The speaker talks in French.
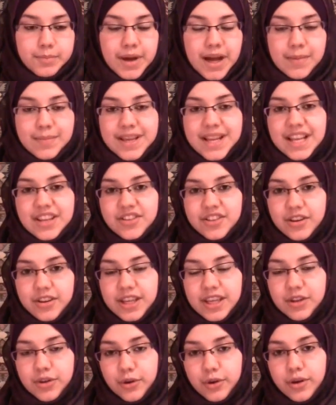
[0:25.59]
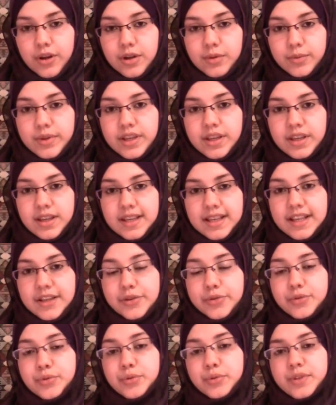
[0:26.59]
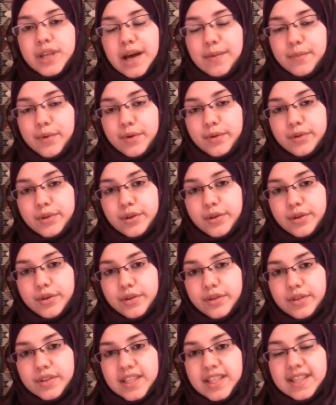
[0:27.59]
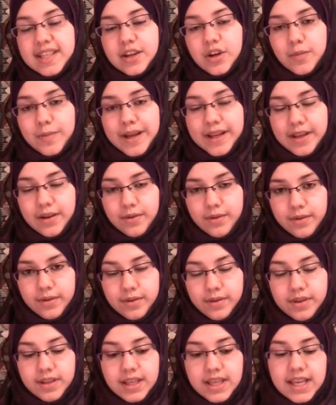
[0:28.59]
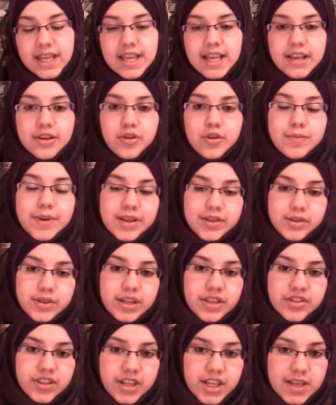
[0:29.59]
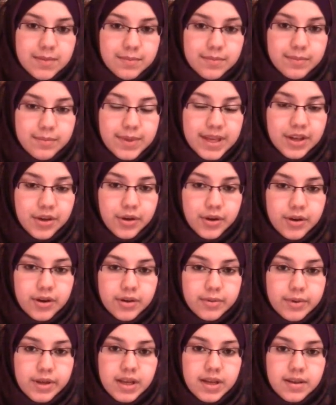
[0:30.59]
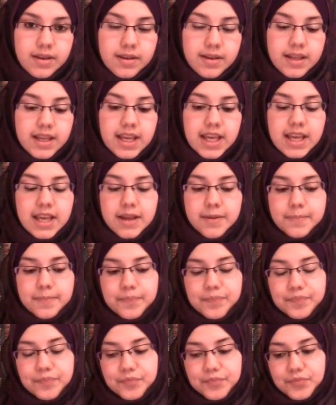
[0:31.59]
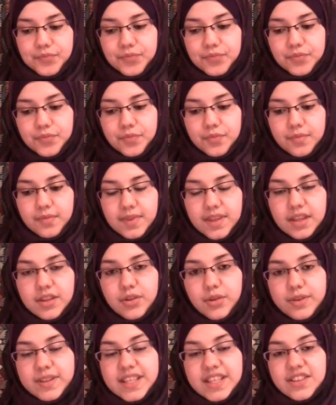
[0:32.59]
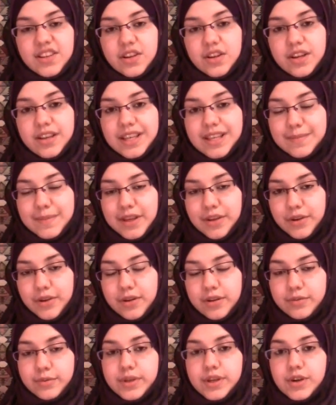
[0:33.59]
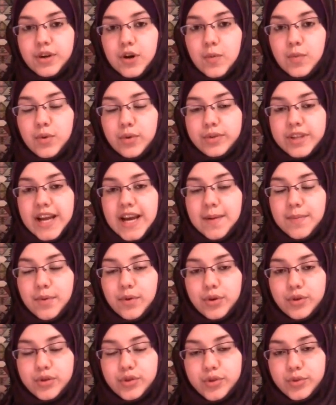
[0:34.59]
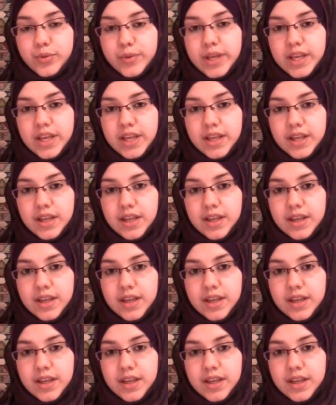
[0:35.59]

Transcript: parmi les gens qui crurent en lui, il y eut douze apôtres, c'est ses compagnons, et il y eut bien sûr les gens qui crurent en lui. Et donc ces gens-là qui m'écrivent en lui, complotèrent pour le tuer.